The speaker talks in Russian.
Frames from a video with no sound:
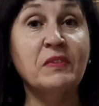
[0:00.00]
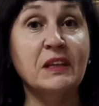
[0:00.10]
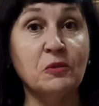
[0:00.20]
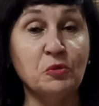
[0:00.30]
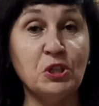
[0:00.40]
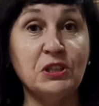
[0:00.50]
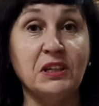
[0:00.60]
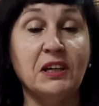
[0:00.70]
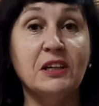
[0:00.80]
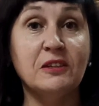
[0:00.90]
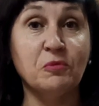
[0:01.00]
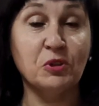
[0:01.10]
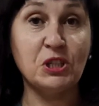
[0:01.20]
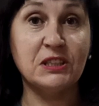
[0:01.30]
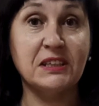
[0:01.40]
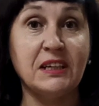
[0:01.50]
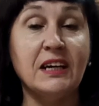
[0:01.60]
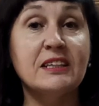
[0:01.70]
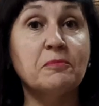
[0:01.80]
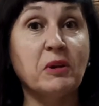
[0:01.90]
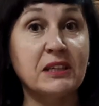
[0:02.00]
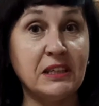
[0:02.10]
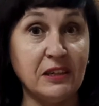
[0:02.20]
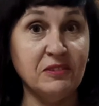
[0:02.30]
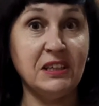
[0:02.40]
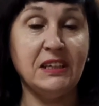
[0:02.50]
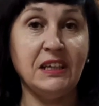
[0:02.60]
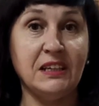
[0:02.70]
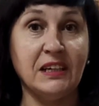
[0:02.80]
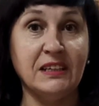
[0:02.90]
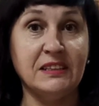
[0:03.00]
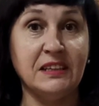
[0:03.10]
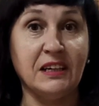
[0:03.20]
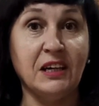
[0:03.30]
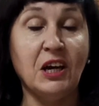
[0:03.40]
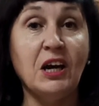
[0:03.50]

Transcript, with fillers: научной, творческой, спортивной деятельности –